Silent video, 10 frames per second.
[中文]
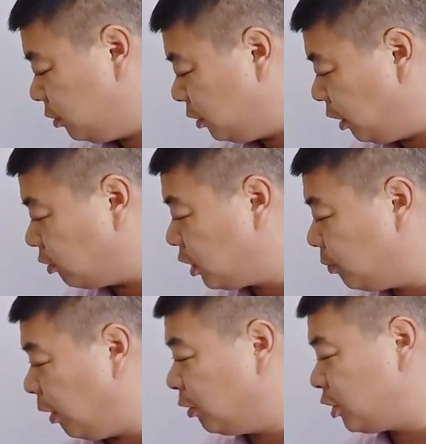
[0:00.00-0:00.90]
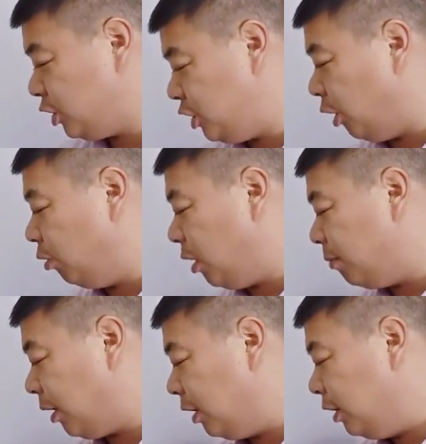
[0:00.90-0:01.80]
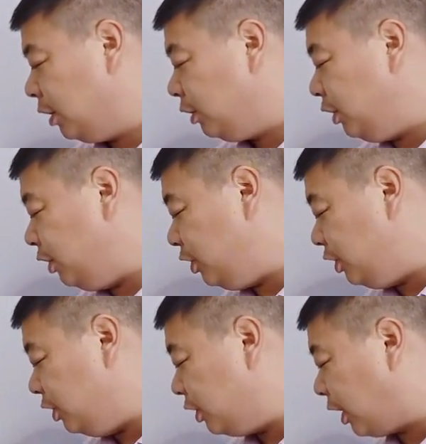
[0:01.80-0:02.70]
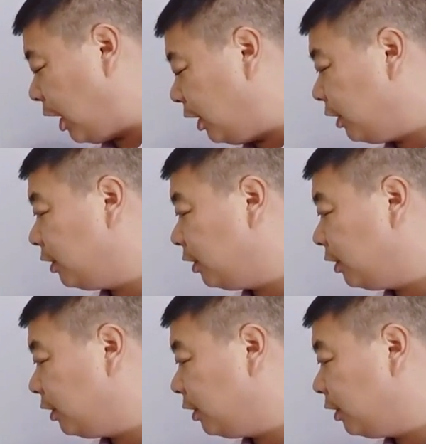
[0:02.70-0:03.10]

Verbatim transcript: 要吃炮是交换嘛？你离开，